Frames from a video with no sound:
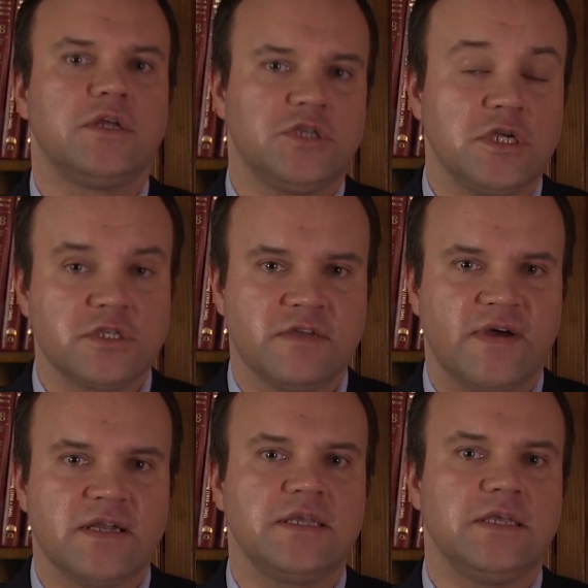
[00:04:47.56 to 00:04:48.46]
ciężkie
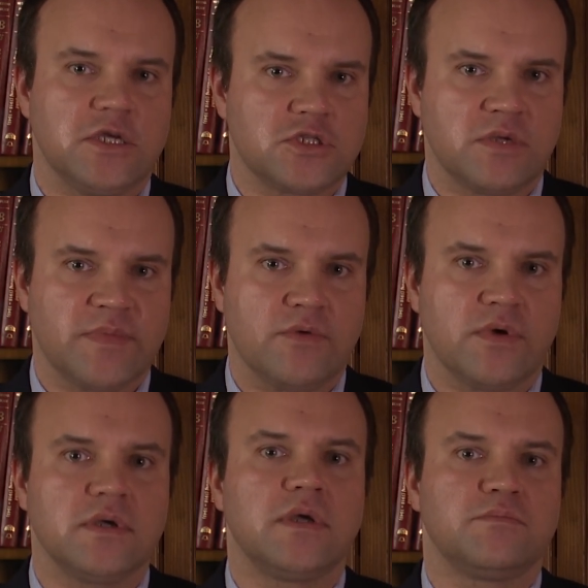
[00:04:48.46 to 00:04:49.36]
walki jeszcze
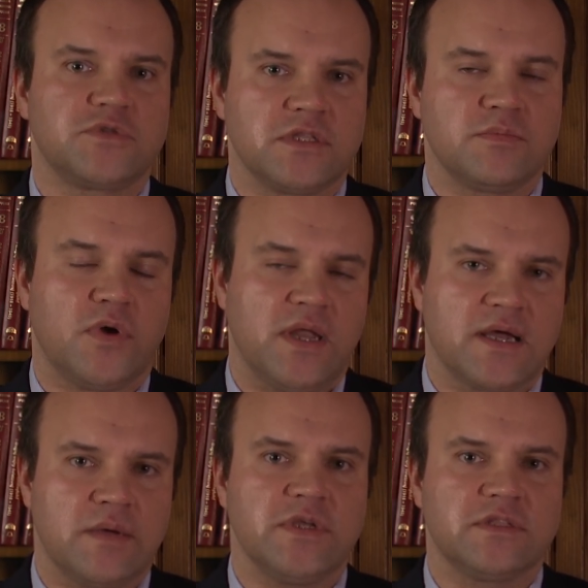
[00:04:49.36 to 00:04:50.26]
miały przed
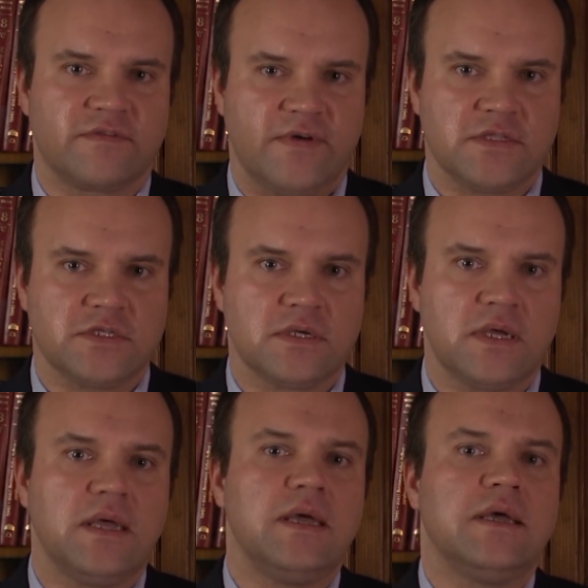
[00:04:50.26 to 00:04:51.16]
Polakami trwać
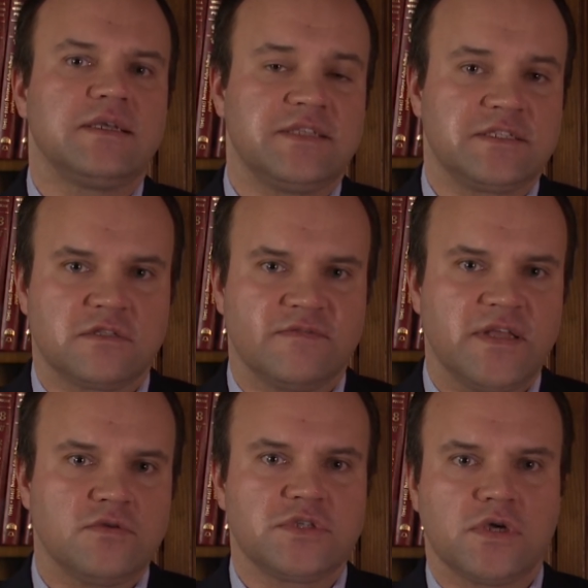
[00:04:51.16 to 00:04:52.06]

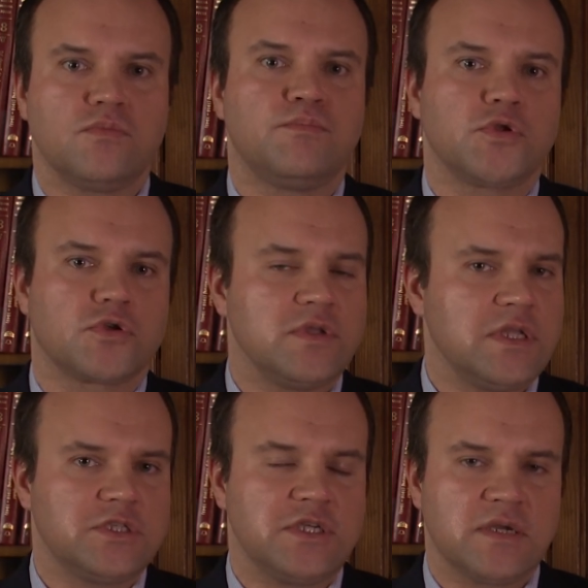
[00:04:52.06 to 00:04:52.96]
zdecydowano się pod
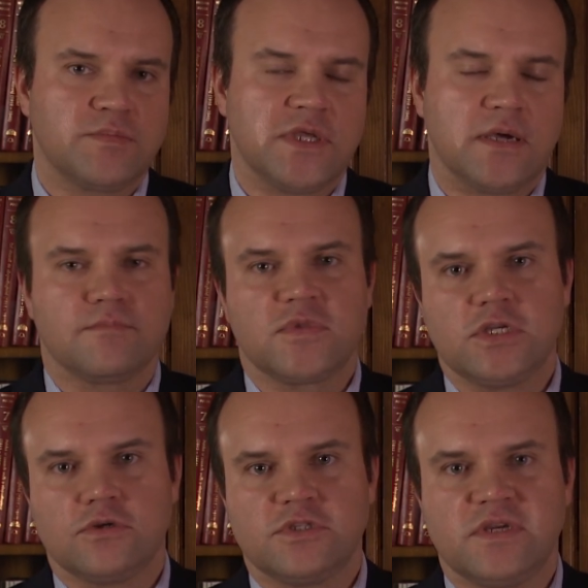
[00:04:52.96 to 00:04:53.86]
koniec sierpnia
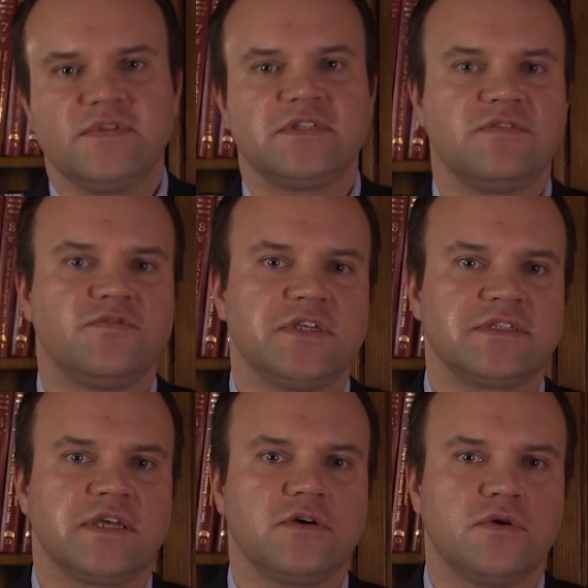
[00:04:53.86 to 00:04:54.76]

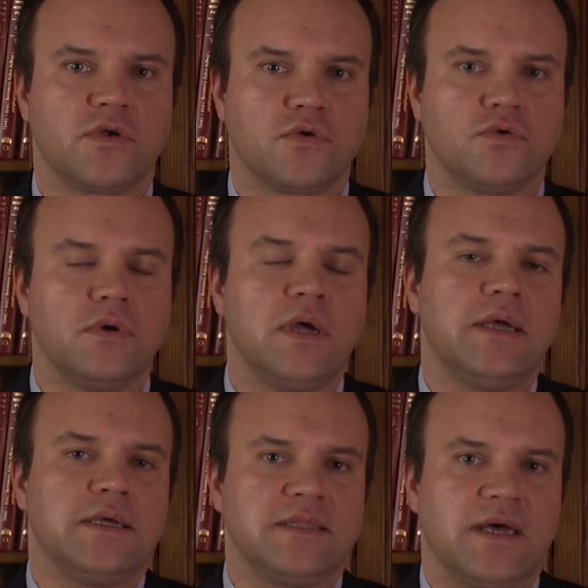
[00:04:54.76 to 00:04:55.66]
1920 roku
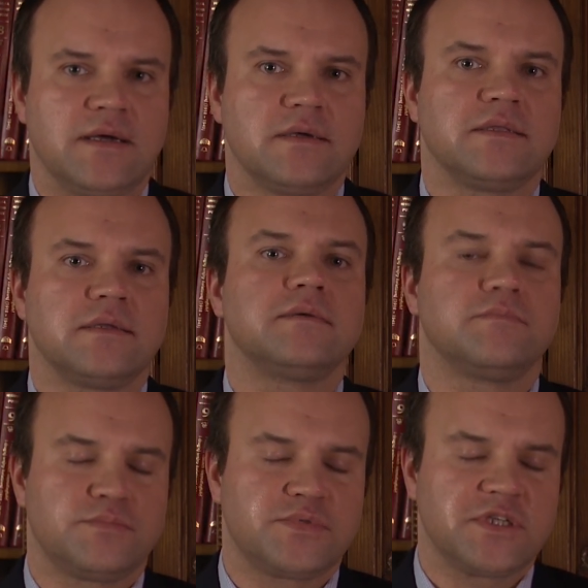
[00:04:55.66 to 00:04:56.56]
na
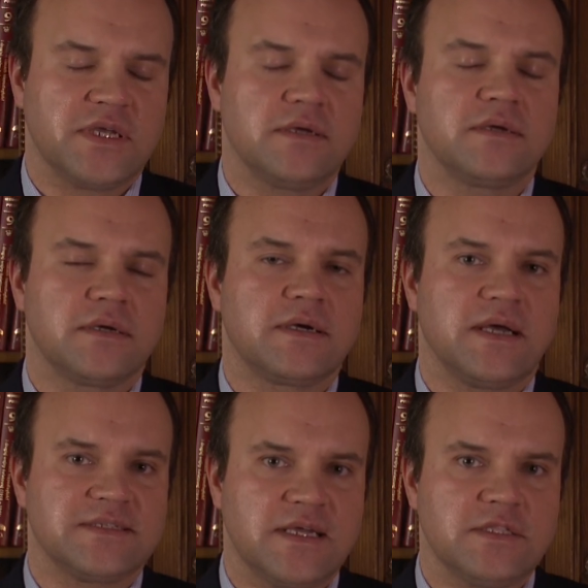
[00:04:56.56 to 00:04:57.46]

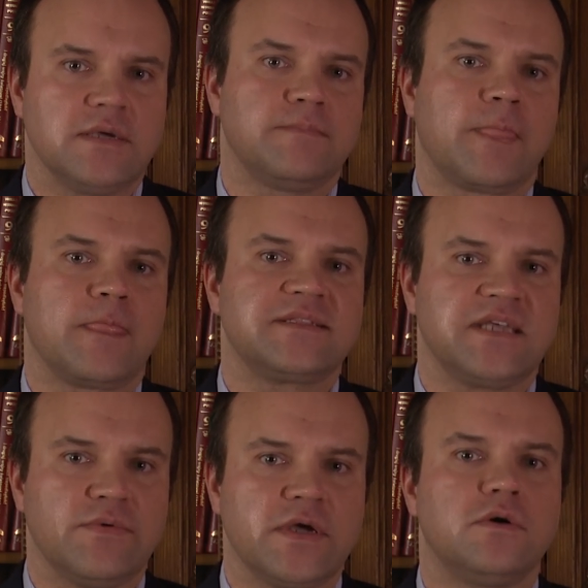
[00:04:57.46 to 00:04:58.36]
przekazanie
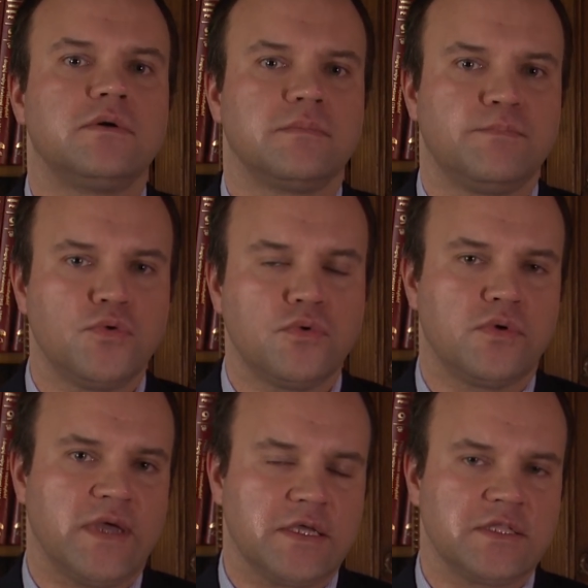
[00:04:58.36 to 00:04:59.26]
całego pułku,
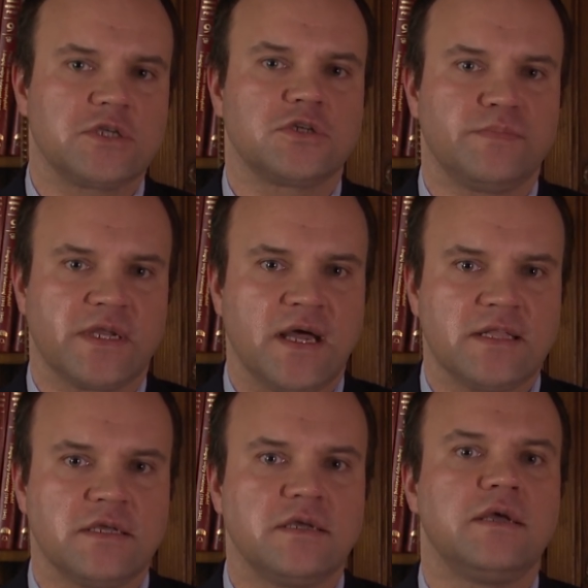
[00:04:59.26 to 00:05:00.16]
jak i też
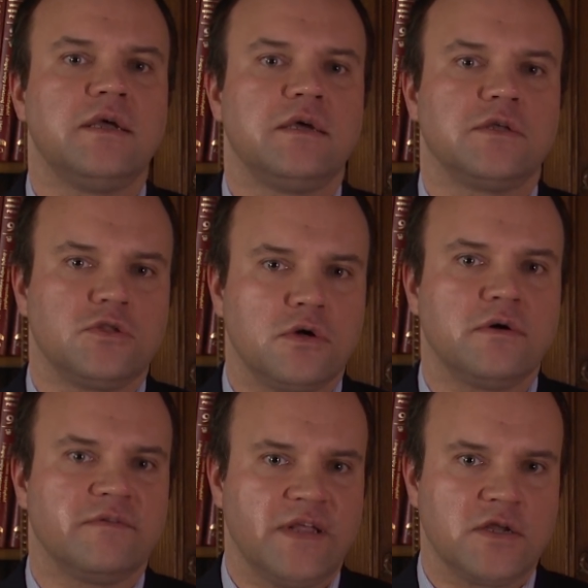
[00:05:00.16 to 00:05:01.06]
brygady do
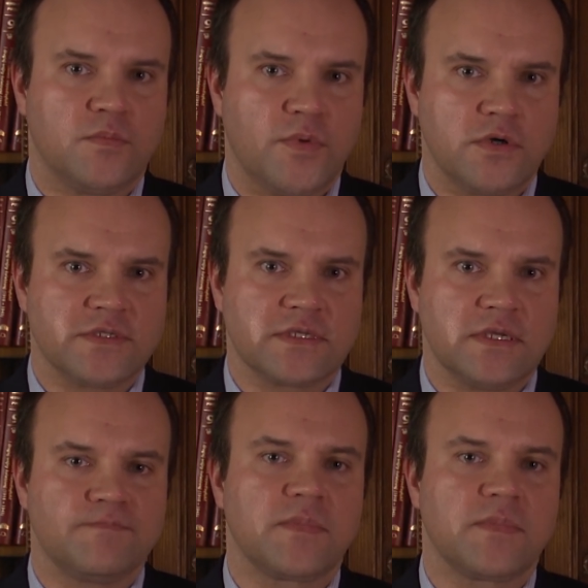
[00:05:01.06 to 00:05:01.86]
Wielkopolski.